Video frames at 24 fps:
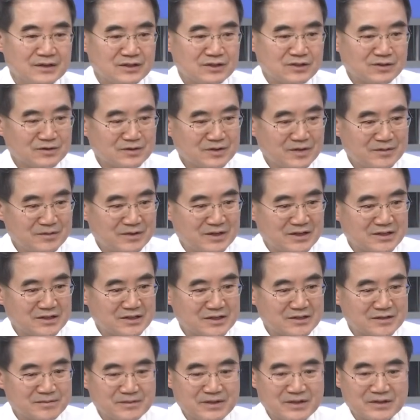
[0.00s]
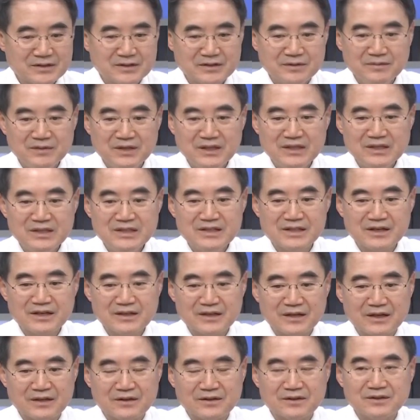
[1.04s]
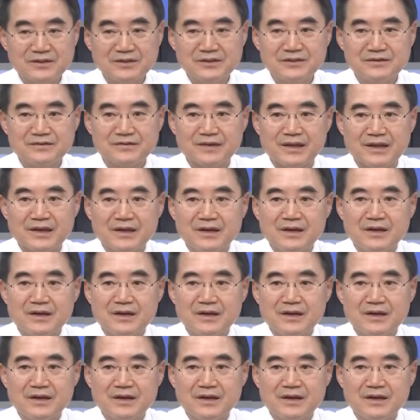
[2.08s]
시청자 여러분 아시겠지만 금리 인상이라는 것은